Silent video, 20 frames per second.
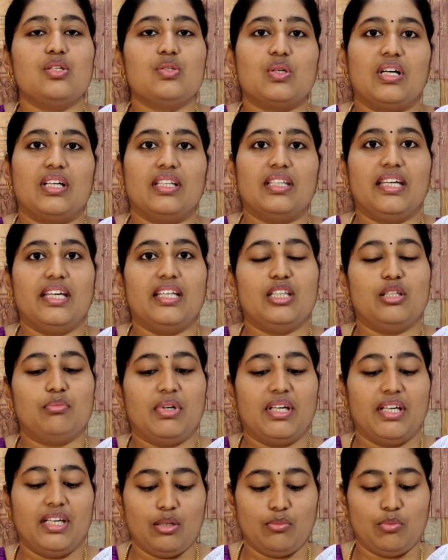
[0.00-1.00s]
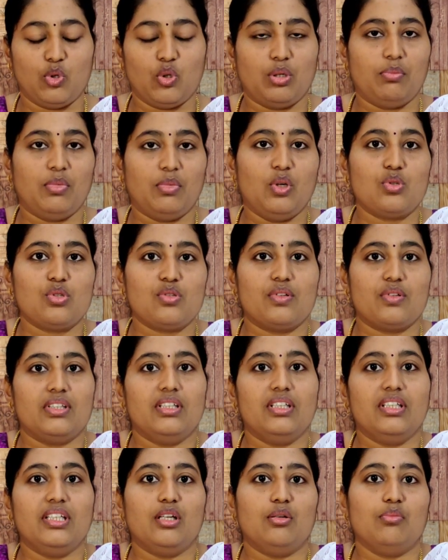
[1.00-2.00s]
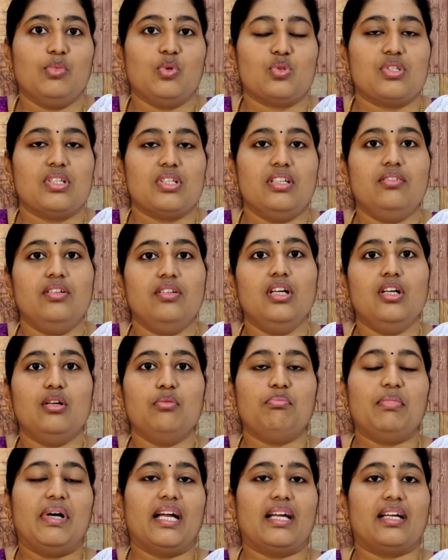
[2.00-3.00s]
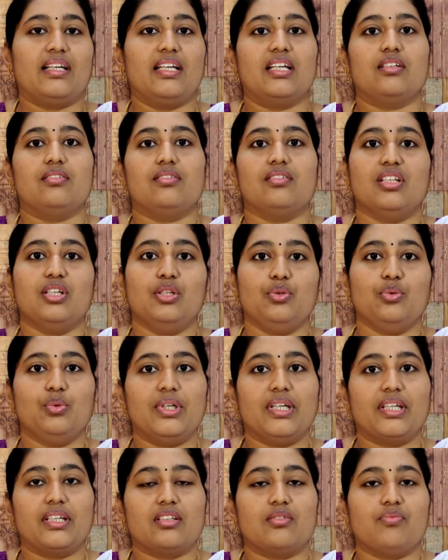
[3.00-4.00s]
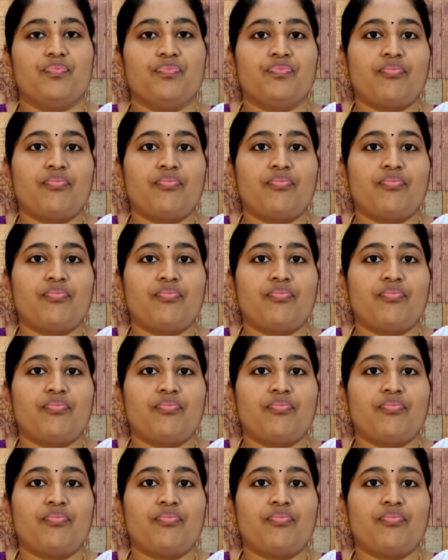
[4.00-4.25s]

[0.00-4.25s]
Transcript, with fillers: ஸோ அதுக்கேற்ற மாதிரி நம்மளோட ப்ளவுஸ் வந்து எல்போ ஸ்லீவ் பேக் நெக் வந்து யூ நெக்